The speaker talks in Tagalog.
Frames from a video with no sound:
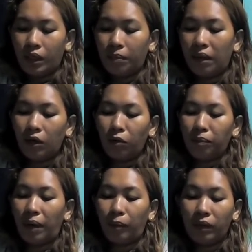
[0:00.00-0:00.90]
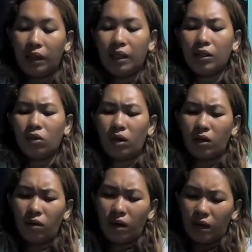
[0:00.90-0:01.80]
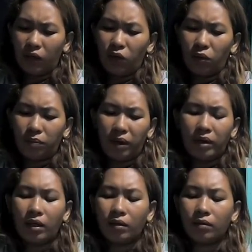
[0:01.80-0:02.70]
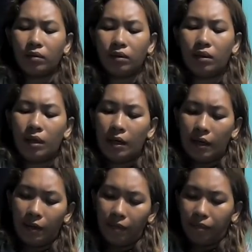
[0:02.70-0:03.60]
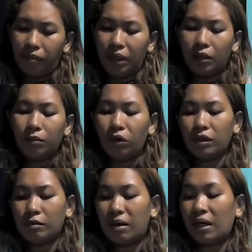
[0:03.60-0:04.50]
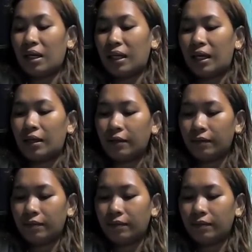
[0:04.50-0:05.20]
ibang lumpia, pwede din tong ano lang, yung parang meatballs ba, ganyan.